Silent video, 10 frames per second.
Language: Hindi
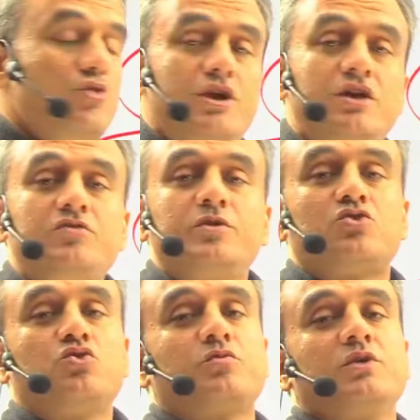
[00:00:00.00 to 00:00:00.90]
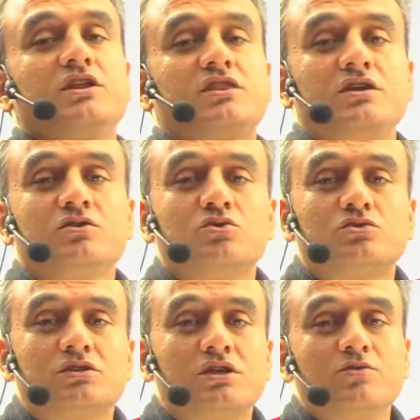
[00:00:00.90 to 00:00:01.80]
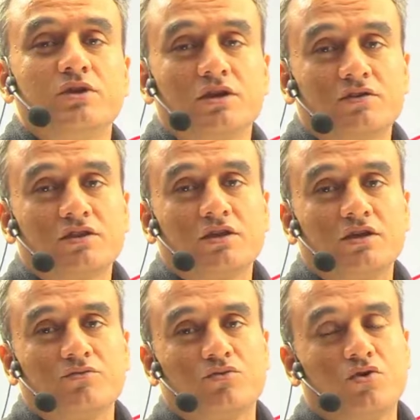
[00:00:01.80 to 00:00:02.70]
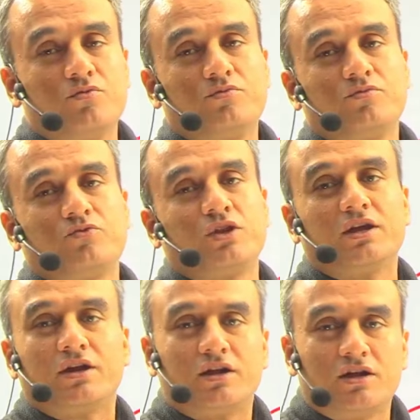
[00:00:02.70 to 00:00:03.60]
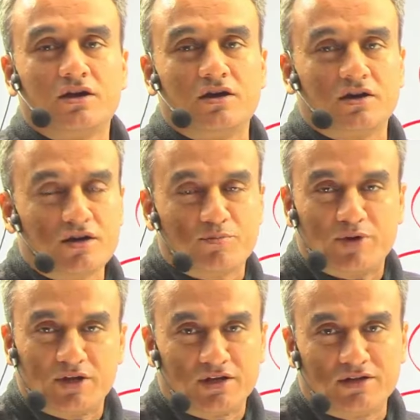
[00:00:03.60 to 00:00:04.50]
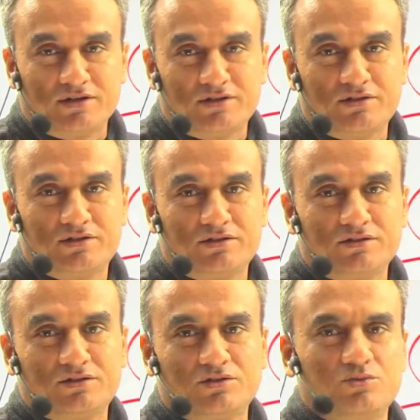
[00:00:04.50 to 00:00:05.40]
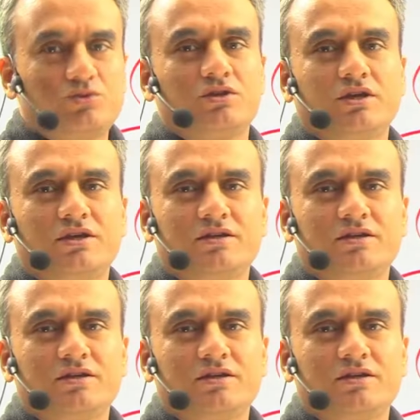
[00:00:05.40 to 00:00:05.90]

एज में छूट मिली थी उसकी वजह से देखिए फॉर्म फिल करने का आंकड़ा बढ़ तो वो तो देखिए